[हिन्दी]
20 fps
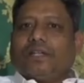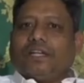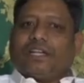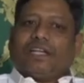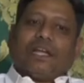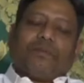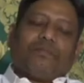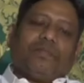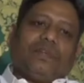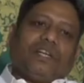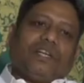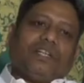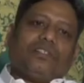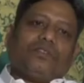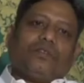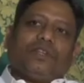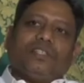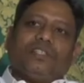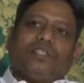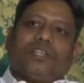ठीक है आप नलिन
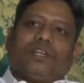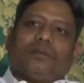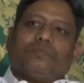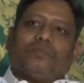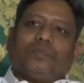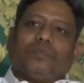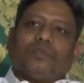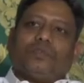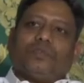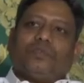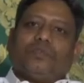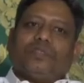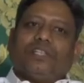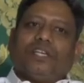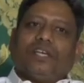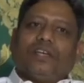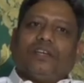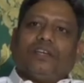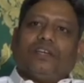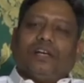सोरेन जी का पुत्र को
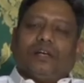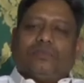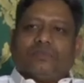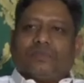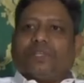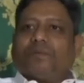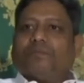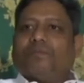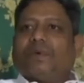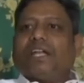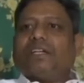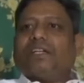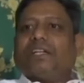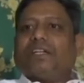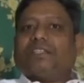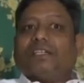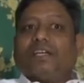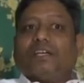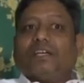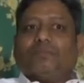दिए हम सम्मान
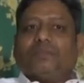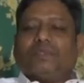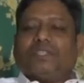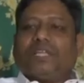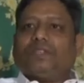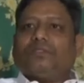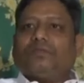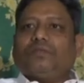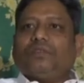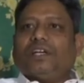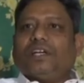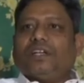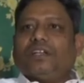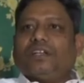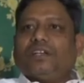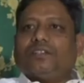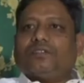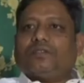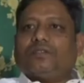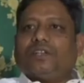करते हैं पिता तुल्य है
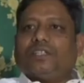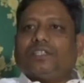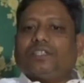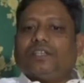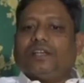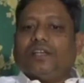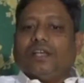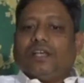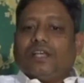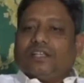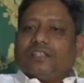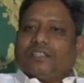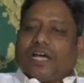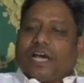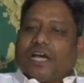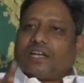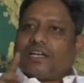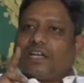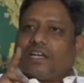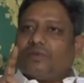नलिन सोरेन जी
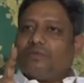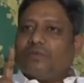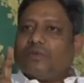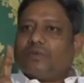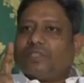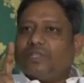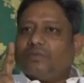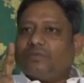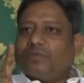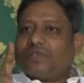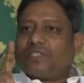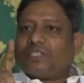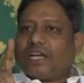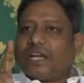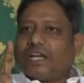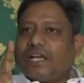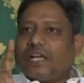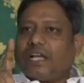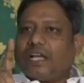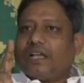झारखंड मुक्ति
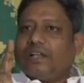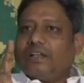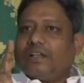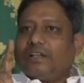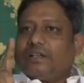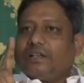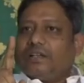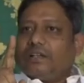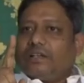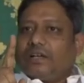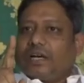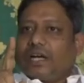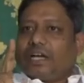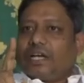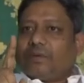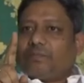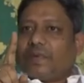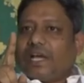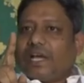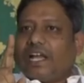मोर्चा का
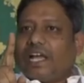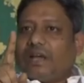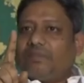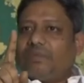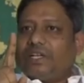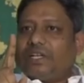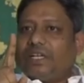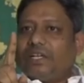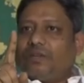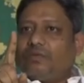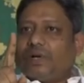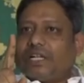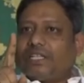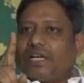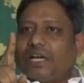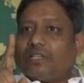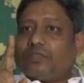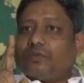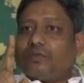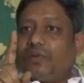अगर पहला मीटिंग हुआ
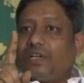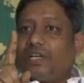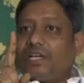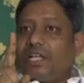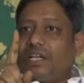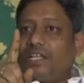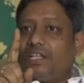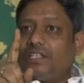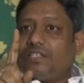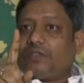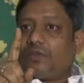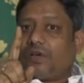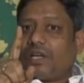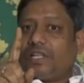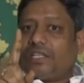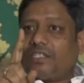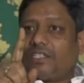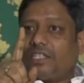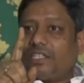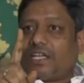था तो वह नलिन
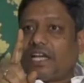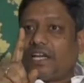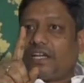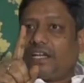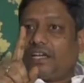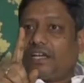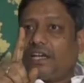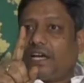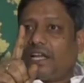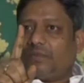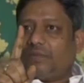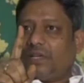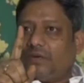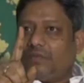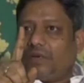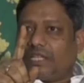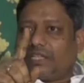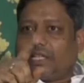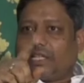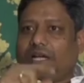सोरेन चचा के घर में
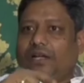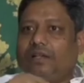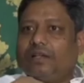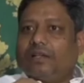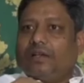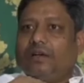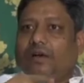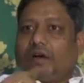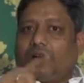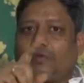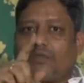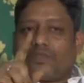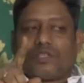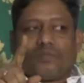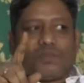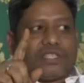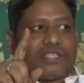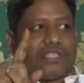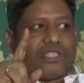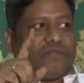हुआ था और
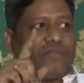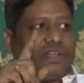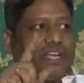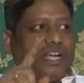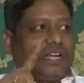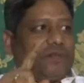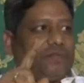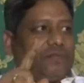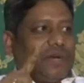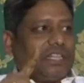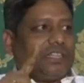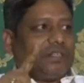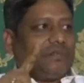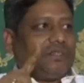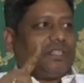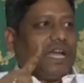उसमें सिर्फ एकमात्र